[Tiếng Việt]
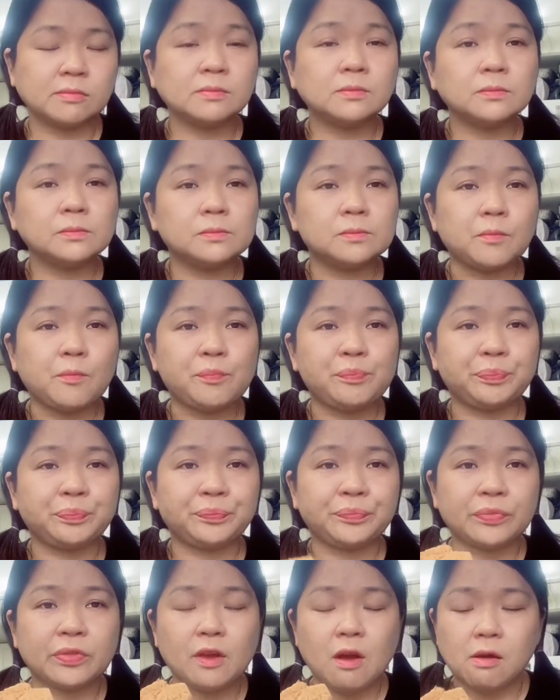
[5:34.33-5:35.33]
Ừ.
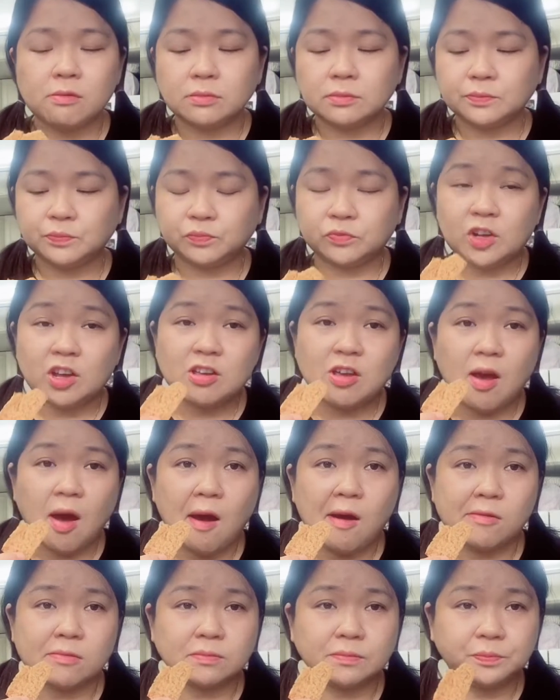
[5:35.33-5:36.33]
nó
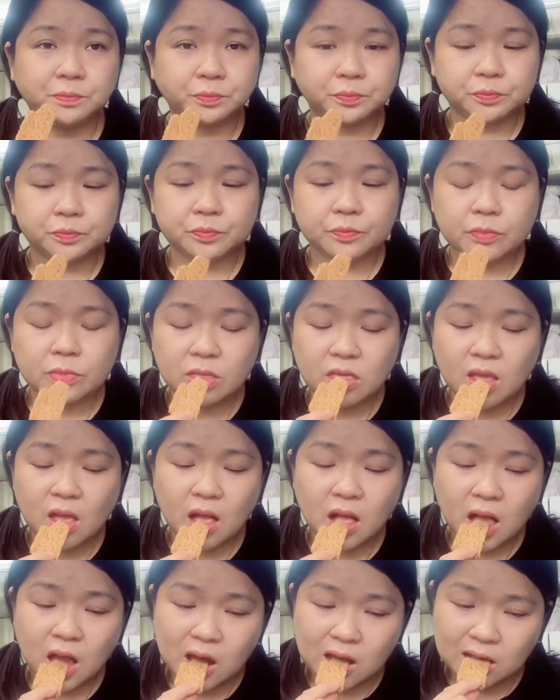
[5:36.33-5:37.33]
giòn
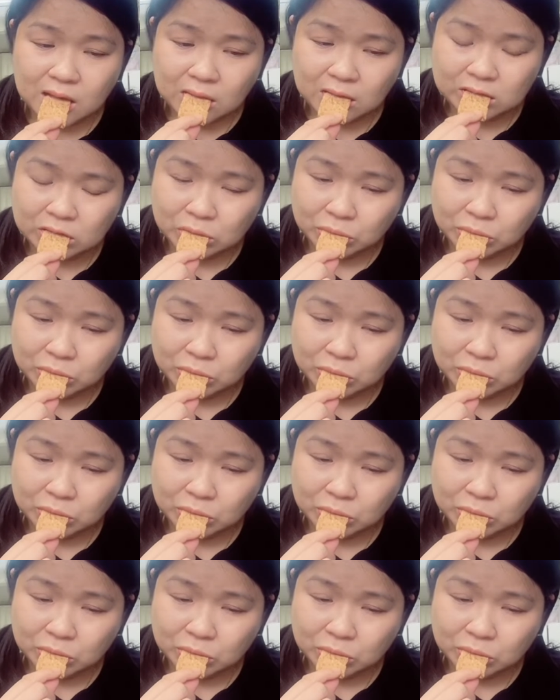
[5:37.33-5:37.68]
ngon á